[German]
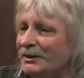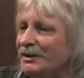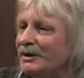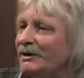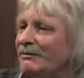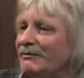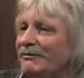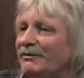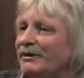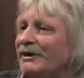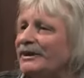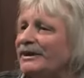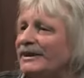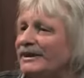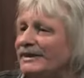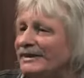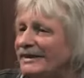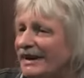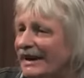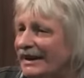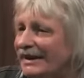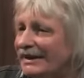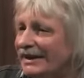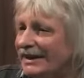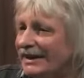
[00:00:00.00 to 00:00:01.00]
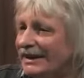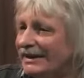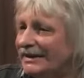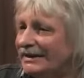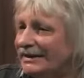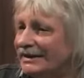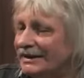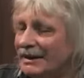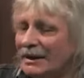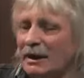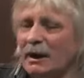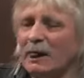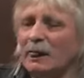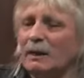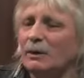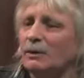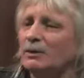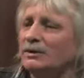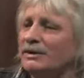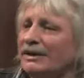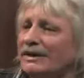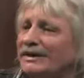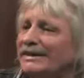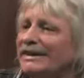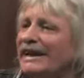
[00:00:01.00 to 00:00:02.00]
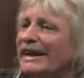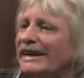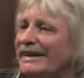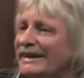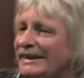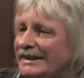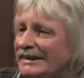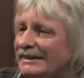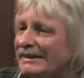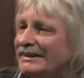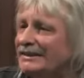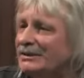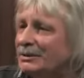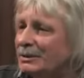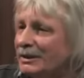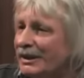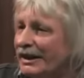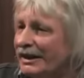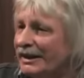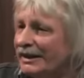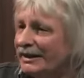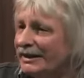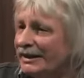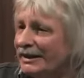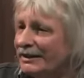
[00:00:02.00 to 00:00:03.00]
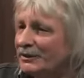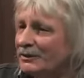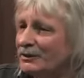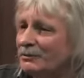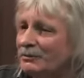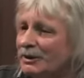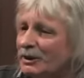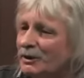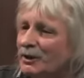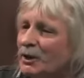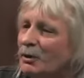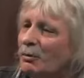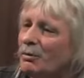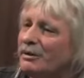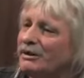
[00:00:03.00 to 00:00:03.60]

oder im vierten Zeitalter. Und das geht jetzt zu Ende, zu Ende und wir genau.